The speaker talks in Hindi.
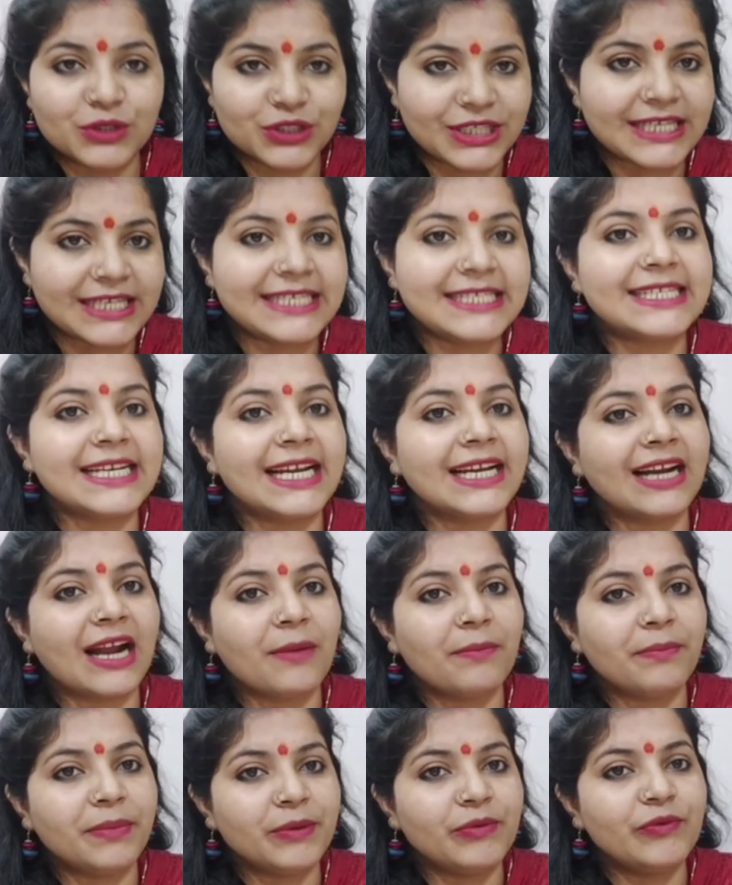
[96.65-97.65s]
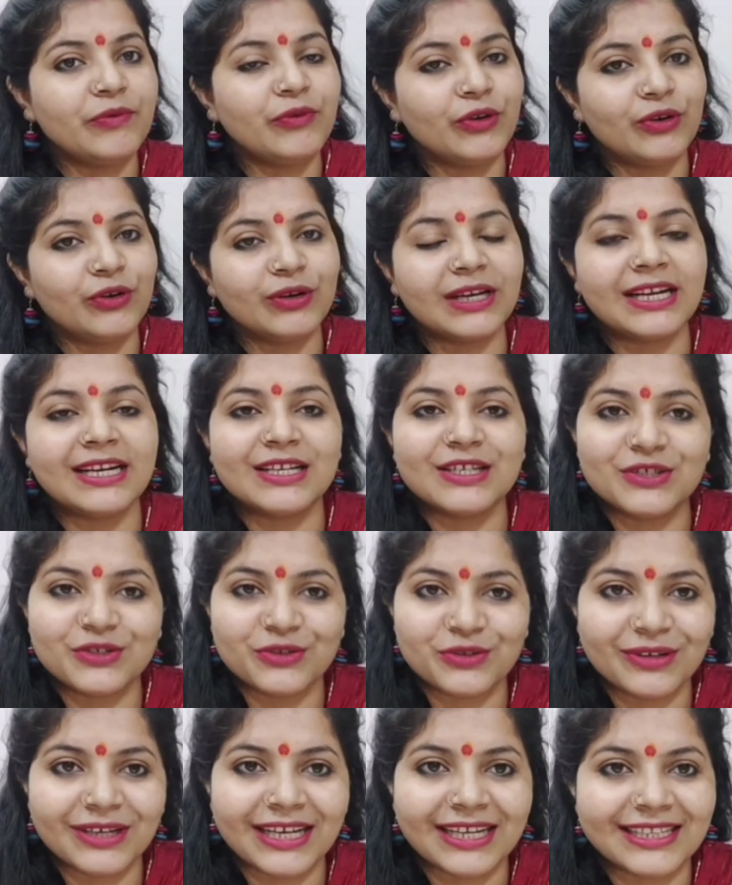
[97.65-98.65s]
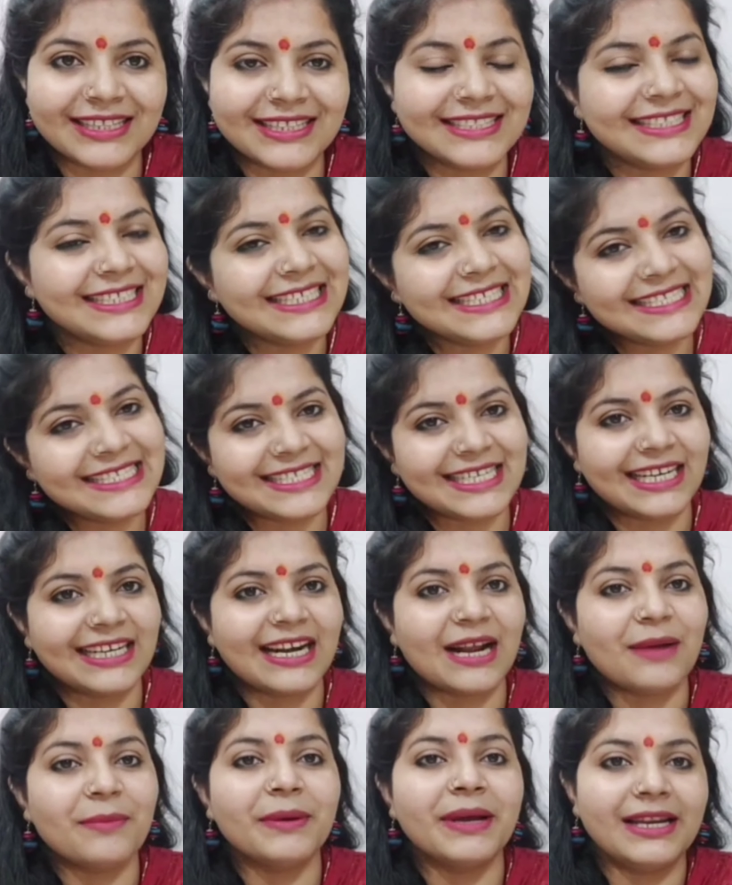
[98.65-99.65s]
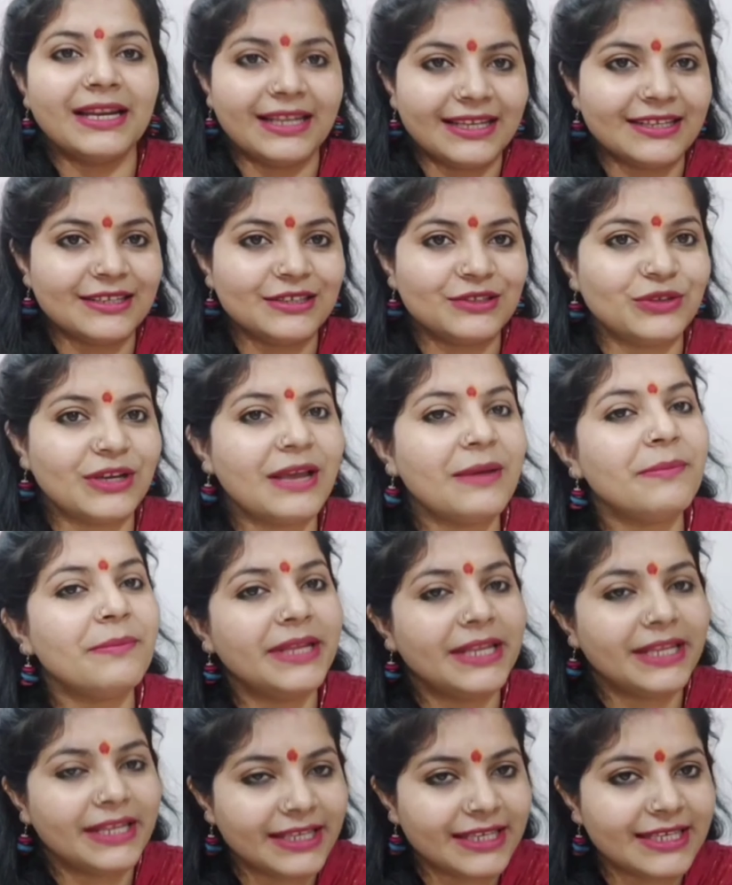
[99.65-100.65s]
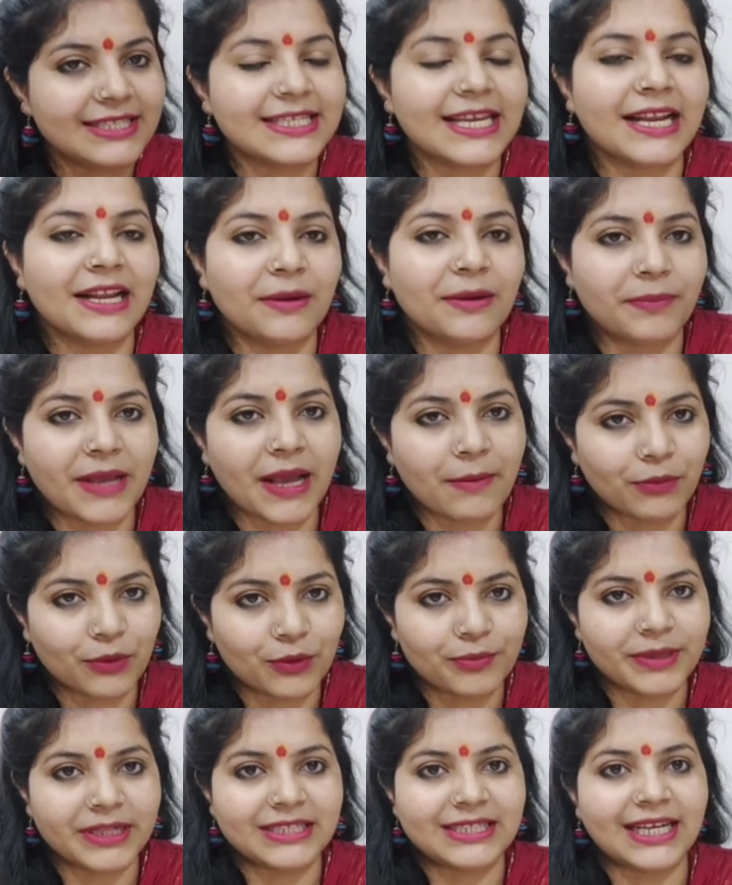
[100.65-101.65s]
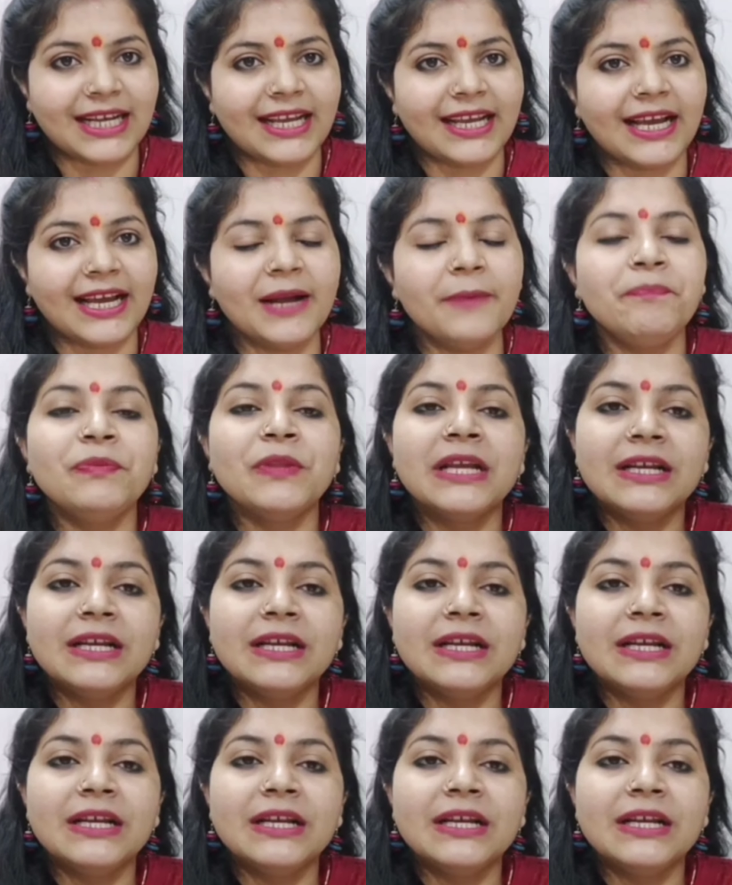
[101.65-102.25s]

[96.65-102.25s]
मुझे इंस्टाग्राम पर भी फॉलो करना शुरू कर दीजिए इंस्टाग्राम का लिंक जो है मेरी ही चैनल पर आपको मिल जाएगा